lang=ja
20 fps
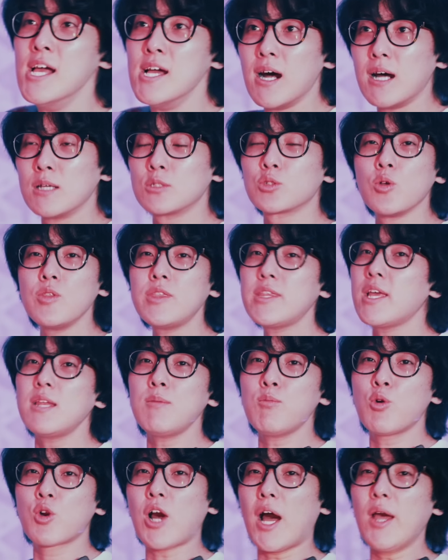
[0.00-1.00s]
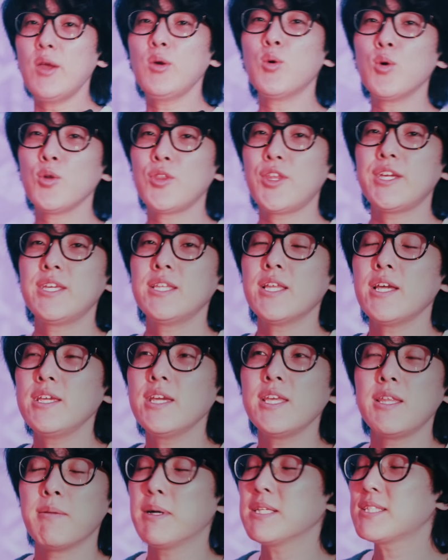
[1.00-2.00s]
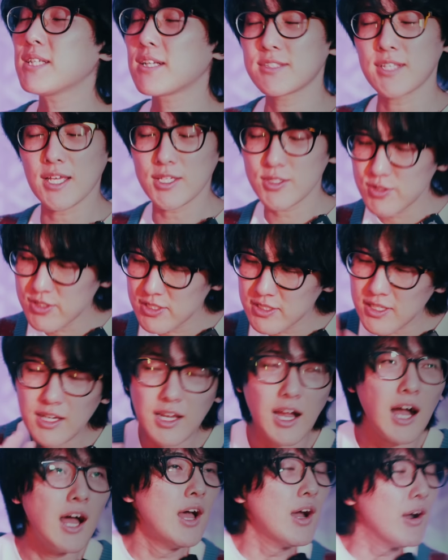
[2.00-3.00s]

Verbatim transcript: あ、そんなにも開放的な家でまさか殺人なんか